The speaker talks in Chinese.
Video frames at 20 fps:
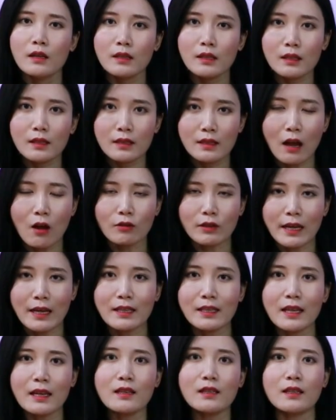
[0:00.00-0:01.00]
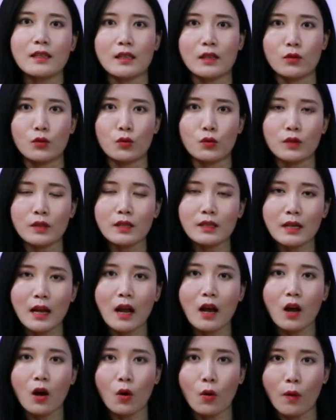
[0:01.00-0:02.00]
自早年间起，徐金
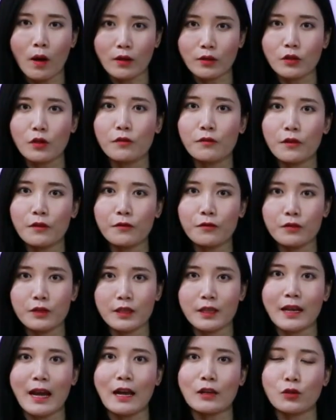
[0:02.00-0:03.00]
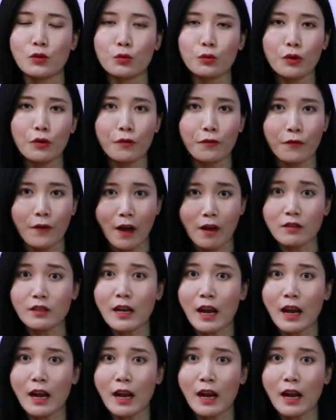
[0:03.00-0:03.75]
山和黄秀芬夫妻俩就对房